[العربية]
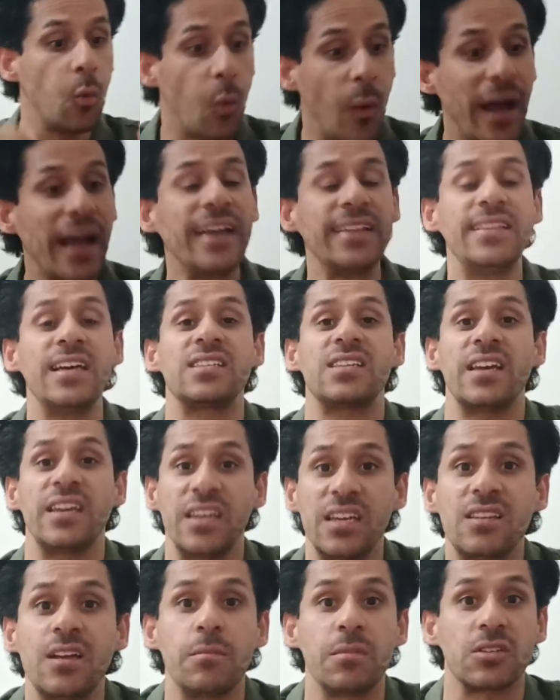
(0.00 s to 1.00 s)
واحده
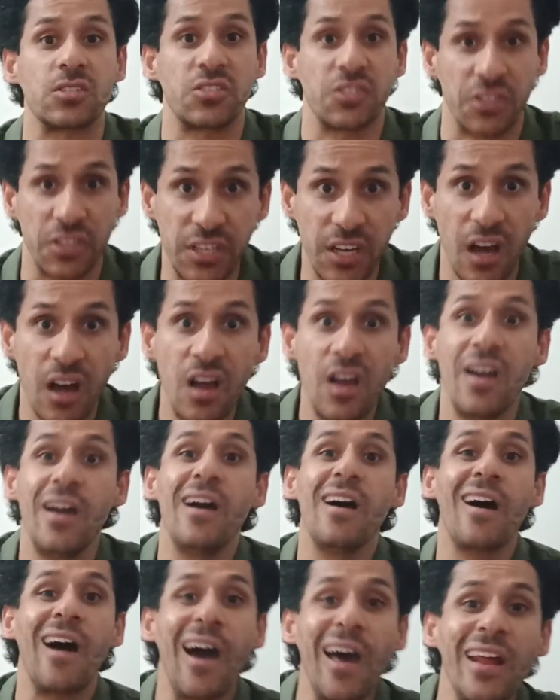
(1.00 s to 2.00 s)
سيده مصريه
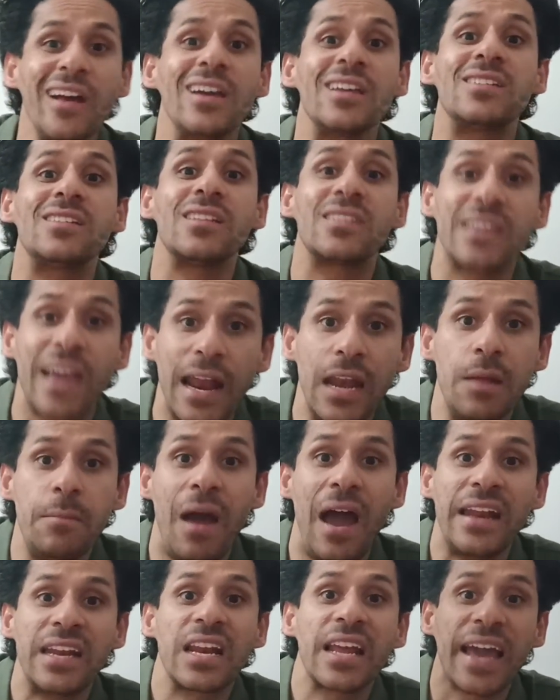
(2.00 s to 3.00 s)
خرجت تتكلم
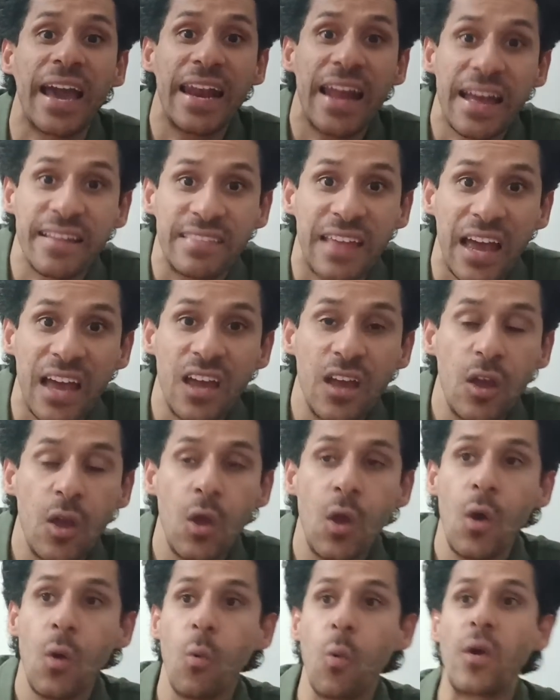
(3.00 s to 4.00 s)
عن الغلاء ده
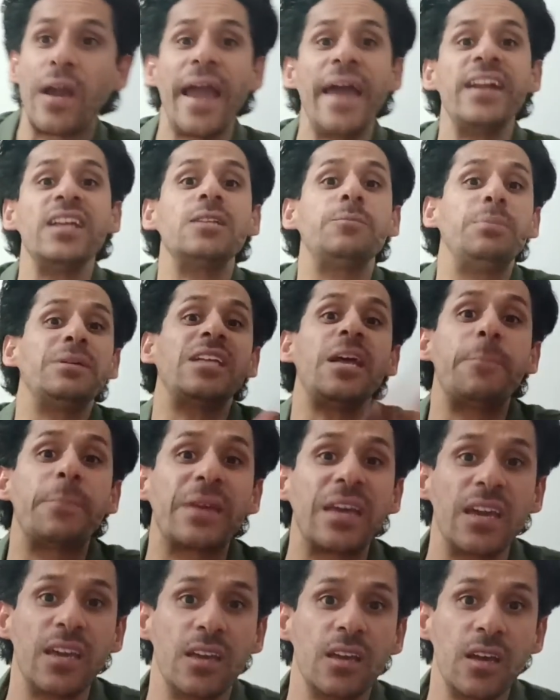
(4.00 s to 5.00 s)
وكانت
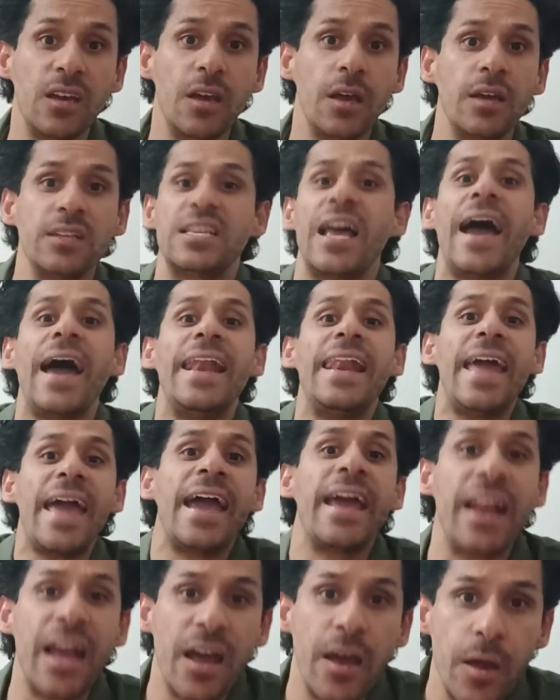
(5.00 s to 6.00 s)
بتبكي
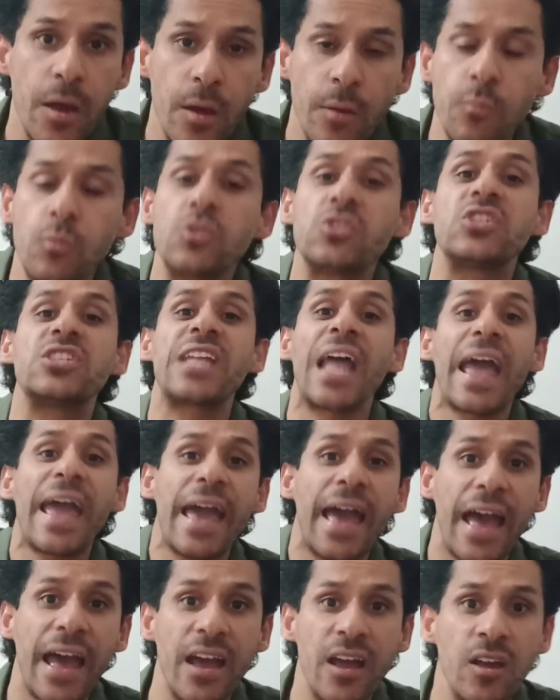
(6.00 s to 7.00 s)
زعلانه
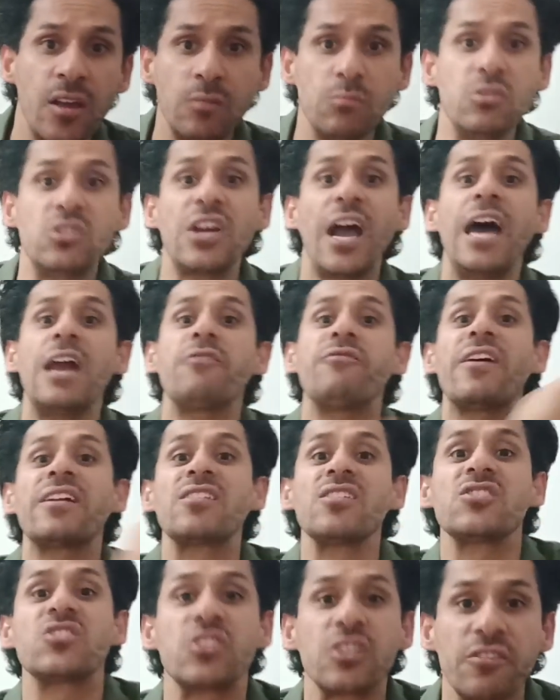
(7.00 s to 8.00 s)
مستاءة مش عارفة
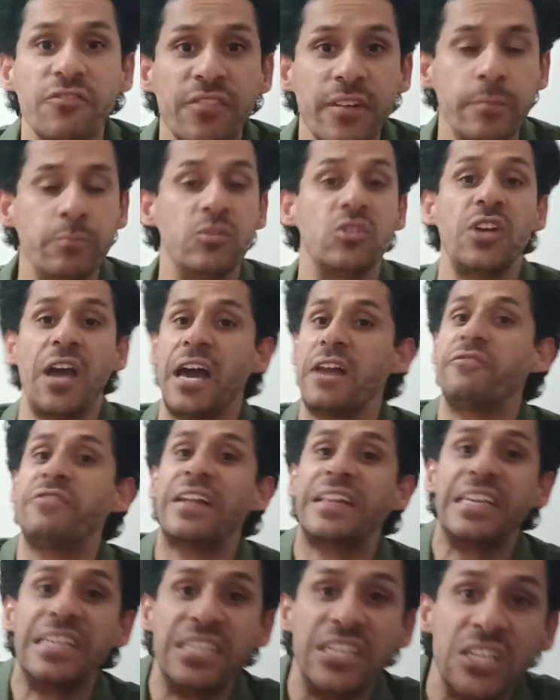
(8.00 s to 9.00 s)
تصرف مش عارفة
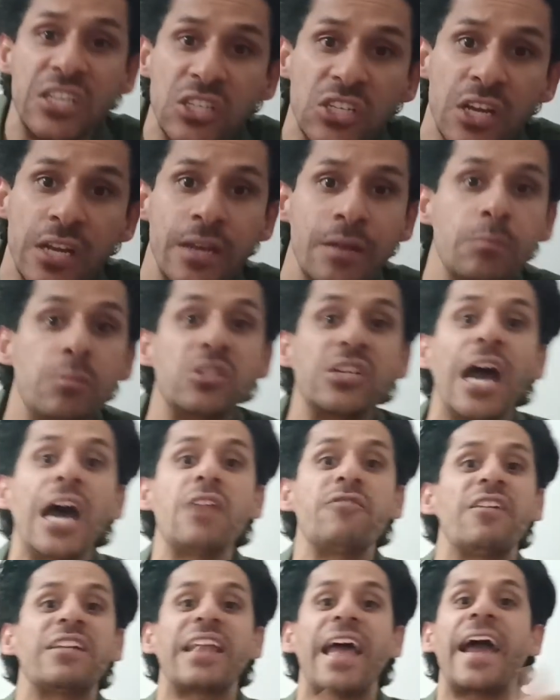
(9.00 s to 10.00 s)
تعيش مش
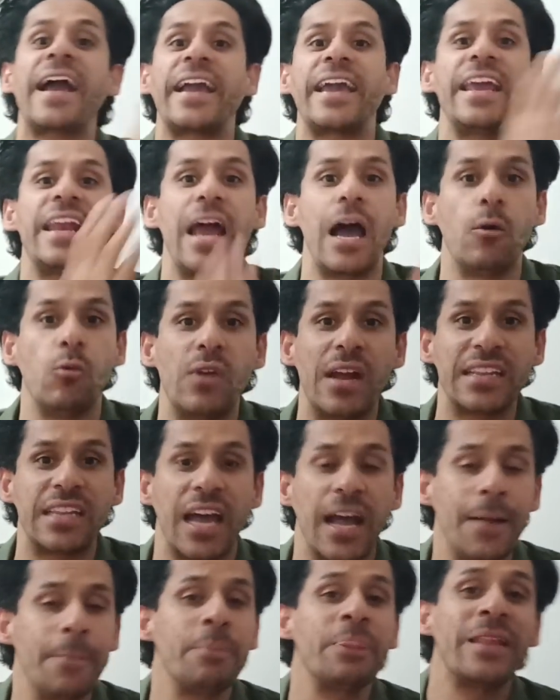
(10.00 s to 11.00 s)
عارفة تأكل
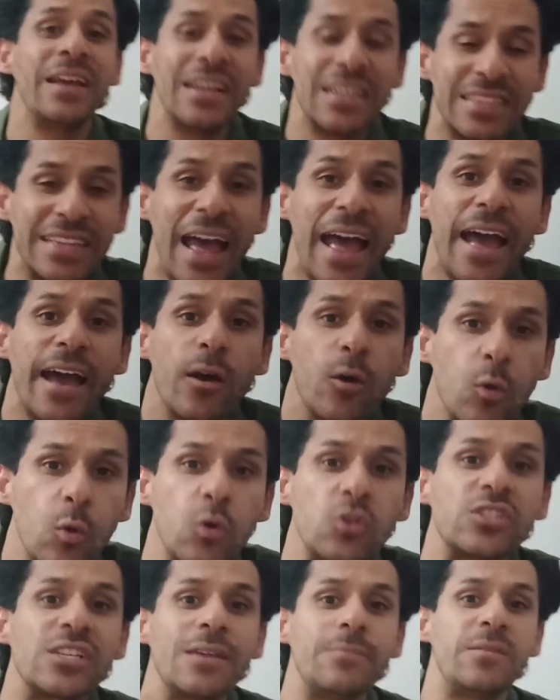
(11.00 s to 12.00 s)
أولادها ده
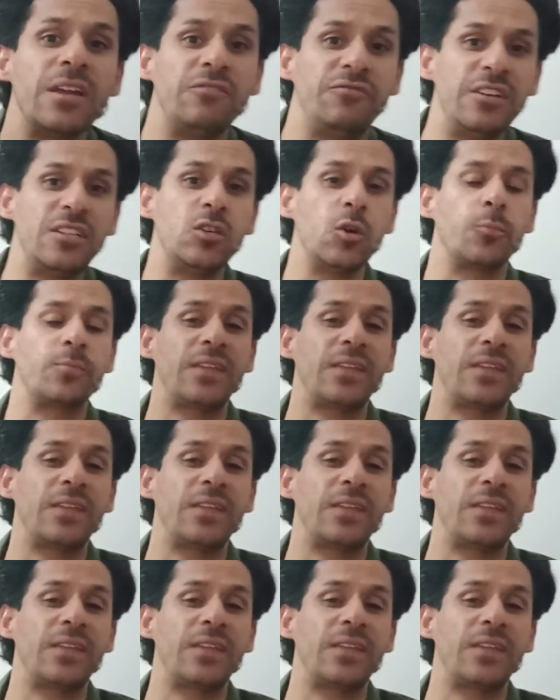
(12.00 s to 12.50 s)
جزء من الفيديو